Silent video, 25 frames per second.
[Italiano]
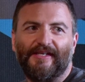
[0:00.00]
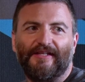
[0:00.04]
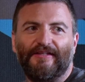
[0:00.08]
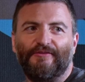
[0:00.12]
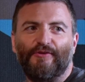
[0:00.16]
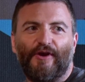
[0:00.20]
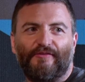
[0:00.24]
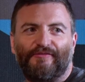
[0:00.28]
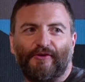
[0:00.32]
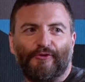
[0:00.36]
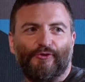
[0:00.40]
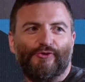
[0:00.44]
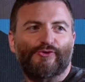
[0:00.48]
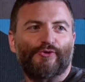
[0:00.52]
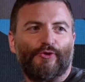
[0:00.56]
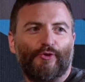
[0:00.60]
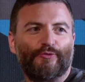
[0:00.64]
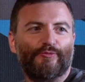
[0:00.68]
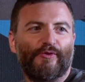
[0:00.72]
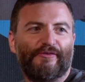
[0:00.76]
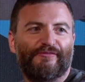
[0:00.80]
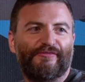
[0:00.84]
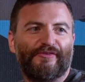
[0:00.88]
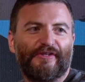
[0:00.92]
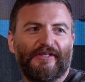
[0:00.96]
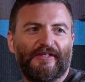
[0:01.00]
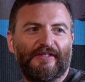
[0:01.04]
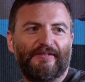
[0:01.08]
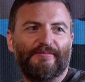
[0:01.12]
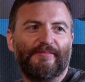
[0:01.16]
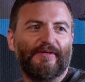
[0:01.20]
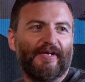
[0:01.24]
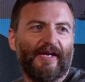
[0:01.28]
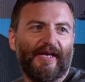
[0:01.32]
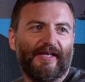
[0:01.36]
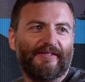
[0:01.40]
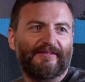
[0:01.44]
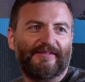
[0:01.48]
che lui ha fatto solo due
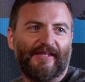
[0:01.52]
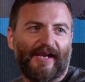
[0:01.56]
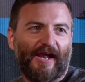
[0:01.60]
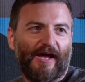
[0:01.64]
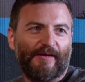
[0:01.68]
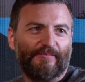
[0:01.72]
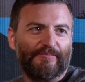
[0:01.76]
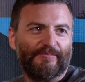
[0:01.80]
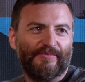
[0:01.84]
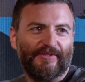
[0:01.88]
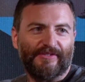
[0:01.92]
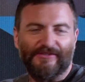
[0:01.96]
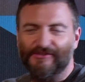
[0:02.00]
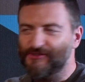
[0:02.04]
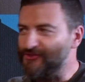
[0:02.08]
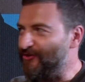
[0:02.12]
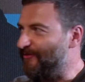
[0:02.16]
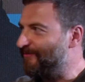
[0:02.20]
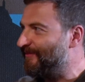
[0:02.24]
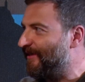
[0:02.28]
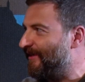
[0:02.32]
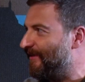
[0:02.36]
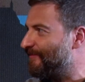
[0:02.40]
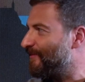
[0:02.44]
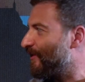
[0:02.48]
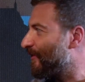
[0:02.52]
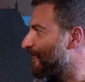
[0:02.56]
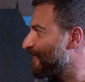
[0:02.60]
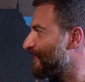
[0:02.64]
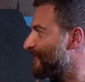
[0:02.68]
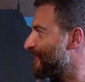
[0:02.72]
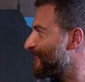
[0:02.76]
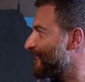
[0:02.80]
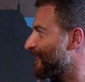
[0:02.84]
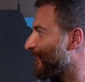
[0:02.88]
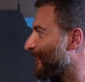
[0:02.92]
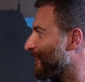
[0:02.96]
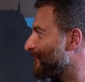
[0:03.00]
film e entrambi insomma li abbiamo
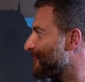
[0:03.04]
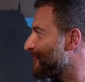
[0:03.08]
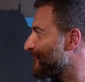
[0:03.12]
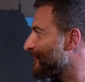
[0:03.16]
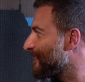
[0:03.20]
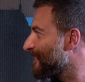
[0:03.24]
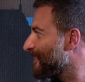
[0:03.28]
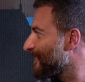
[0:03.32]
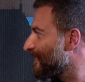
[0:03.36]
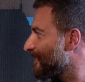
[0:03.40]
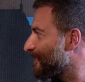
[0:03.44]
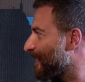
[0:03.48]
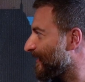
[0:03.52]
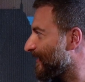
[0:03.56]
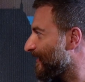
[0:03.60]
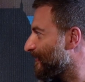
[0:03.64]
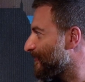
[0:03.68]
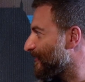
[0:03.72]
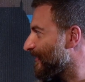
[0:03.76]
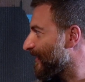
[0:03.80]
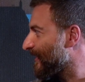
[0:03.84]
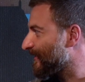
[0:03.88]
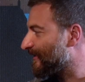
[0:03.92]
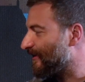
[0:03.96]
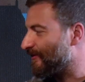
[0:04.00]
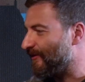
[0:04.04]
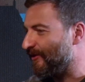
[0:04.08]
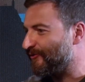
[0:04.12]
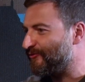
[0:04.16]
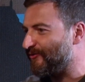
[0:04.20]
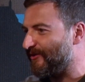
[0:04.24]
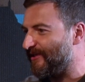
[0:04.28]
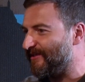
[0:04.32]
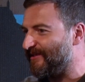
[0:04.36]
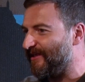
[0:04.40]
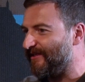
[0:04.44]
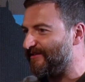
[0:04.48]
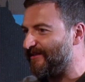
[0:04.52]
visti oggi, perché lui in realtà è un
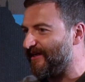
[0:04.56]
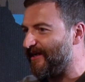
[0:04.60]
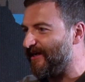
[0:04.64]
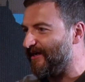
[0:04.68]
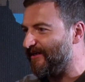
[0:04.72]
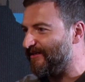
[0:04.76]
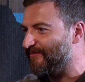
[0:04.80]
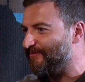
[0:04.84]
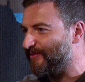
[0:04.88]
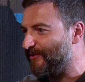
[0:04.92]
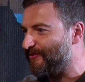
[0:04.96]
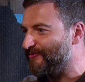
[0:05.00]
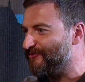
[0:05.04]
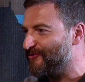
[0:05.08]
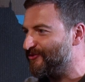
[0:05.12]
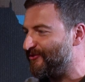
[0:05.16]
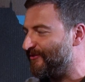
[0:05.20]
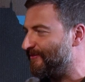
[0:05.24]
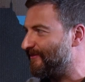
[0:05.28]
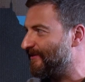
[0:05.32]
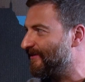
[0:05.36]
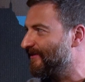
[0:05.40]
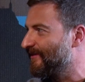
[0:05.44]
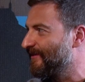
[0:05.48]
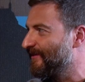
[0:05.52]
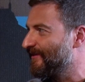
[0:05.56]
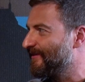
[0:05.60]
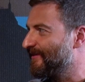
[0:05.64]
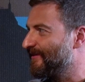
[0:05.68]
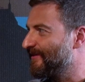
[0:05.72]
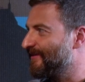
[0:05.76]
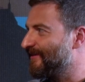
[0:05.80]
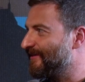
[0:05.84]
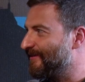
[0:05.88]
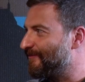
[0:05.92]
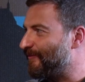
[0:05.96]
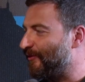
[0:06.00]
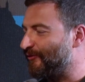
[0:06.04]
attore teatrale, però insomma
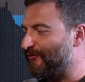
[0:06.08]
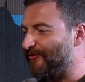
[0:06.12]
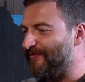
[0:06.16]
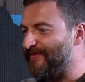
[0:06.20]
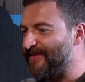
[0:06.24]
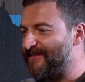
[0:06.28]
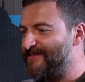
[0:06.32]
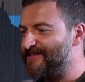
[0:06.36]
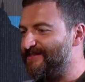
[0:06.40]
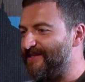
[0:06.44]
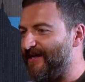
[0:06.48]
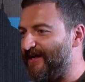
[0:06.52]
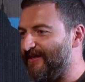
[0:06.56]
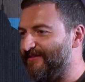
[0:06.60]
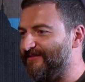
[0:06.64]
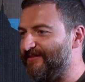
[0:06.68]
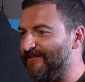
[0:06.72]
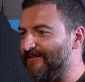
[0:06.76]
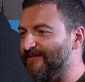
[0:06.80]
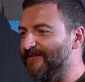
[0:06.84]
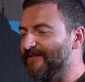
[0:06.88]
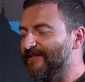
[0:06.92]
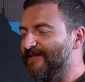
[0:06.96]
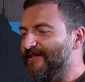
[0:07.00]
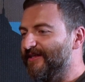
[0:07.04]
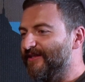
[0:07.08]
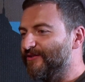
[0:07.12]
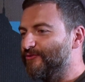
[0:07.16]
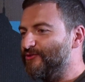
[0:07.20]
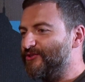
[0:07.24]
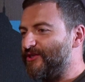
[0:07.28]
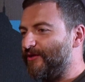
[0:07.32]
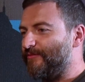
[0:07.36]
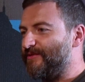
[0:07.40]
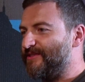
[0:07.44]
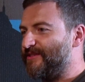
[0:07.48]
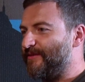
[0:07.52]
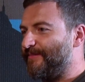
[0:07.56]
molto versatile.
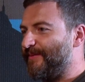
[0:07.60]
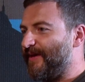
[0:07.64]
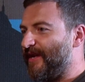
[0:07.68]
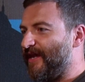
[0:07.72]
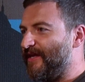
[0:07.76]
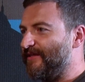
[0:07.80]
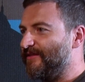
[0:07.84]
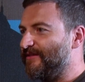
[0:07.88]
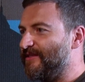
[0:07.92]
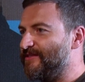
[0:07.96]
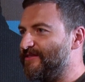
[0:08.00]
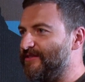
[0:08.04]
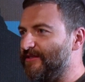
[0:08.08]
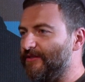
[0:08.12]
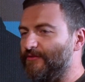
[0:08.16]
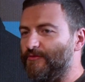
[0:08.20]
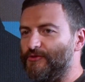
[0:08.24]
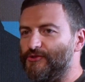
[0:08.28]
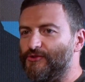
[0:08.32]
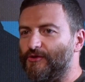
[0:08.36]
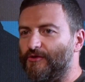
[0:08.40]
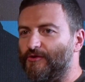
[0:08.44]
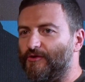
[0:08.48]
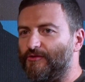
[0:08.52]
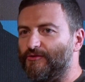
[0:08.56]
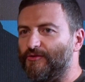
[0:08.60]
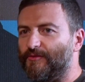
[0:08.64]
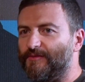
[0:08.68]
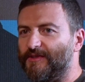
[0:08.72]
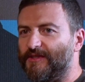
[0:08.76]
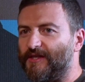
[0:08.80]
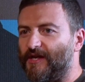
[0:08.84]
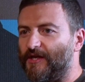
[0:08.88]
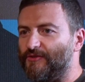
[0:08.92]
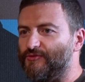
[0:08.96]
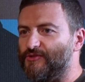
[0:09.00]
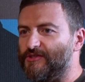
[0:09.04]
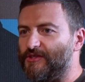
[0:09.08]
Chiusa questa parentesi, questo
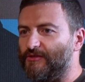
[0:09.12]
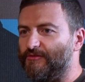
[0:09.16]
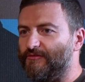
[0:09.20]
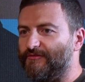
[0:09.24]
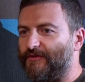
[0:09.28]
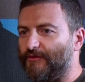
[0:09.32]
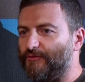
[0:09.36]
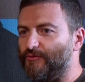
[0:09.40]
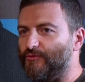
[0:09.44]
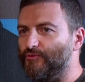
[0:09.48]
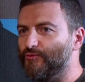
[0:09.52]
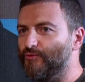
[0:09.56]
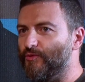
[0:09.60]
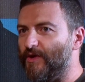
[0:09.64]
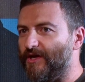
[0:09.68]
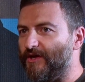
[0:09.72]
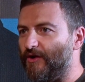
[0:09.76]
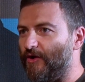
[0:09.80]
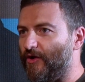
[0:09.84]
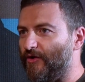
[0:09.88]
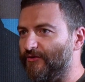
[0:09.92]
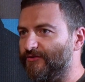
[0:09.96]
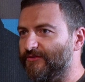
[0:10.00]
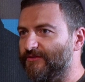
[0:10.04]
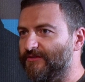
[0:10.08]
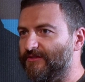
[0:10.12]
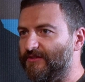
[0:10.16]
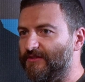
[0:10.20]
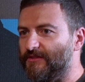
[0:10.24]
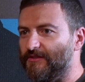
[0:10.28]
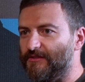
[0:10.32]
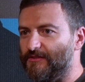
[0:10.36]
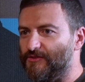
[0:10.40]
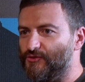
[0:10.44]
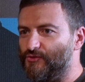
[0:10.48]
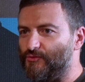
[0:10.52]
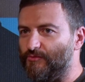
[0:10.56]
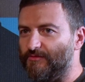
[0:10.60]
cortometraggio è stato fatto in due
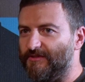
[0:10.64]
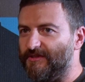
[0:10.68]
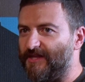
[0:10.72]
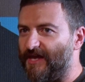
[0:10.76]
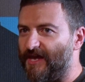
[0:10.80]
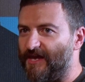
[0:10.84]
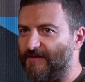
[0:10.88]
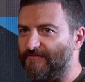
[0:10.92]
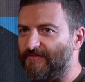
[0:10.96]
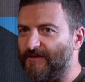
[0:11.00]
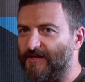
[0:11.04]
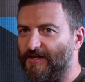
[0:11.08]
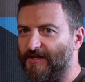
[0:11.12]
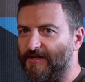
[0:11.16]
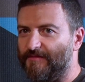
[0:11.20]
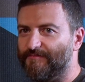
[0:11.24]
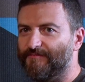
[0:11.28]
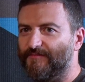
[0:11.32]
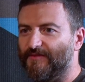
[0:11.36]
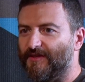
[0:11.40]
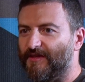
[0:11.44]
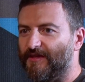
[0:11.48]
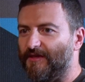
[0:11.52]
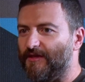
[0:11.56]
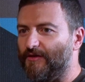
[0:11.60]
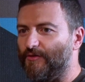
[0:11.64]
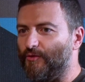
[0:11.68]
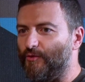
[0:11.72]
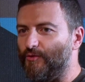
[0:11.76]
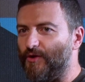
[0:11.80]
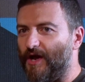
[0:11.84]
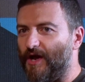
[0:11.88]
notti sul Tevere,